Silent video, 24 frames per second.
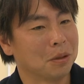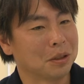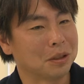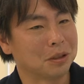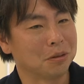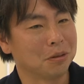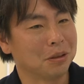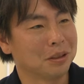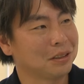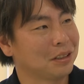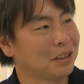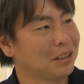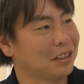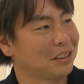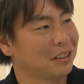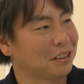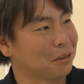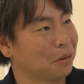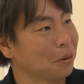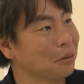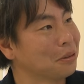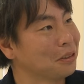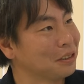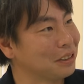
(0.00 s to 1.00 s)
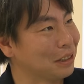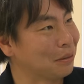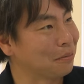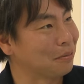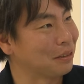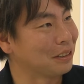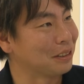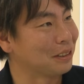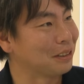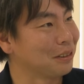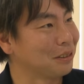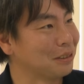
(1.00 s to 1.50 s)
まあ、ディフェンダーなんて特にやっ
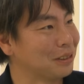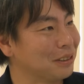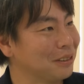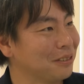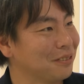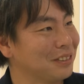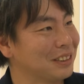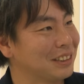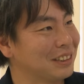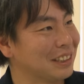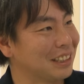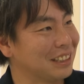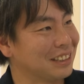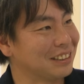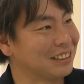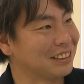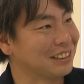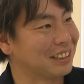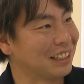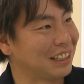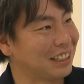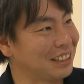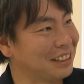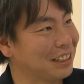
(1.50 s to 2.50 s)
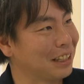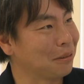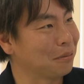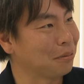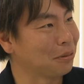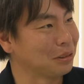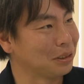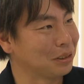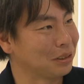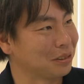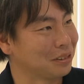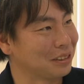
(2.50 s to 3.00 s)
ぱり一つのミスが許されない
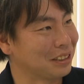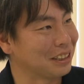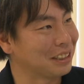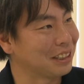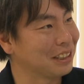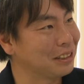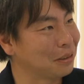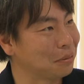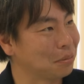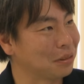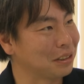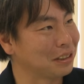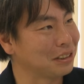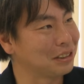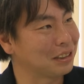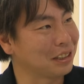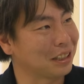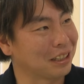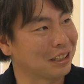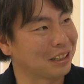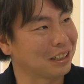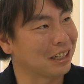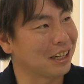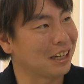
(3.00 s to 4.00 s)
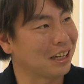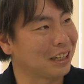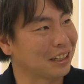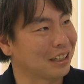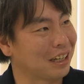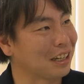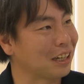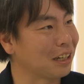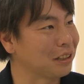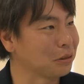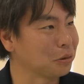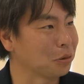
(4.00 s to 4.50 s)
ポジションだけにプレッシャーが
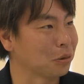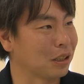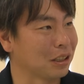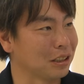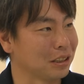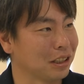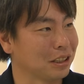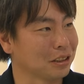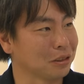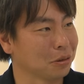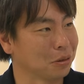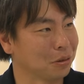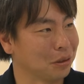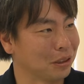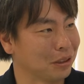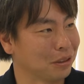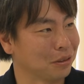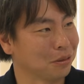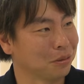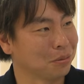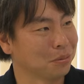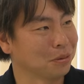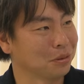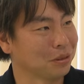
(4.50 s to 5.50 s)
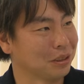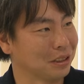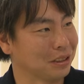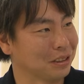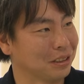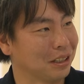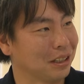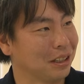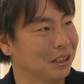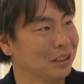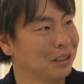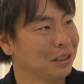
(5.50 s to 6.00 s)
かかるのかなとは思うんで
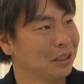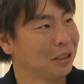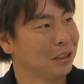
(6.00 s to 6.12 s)
すが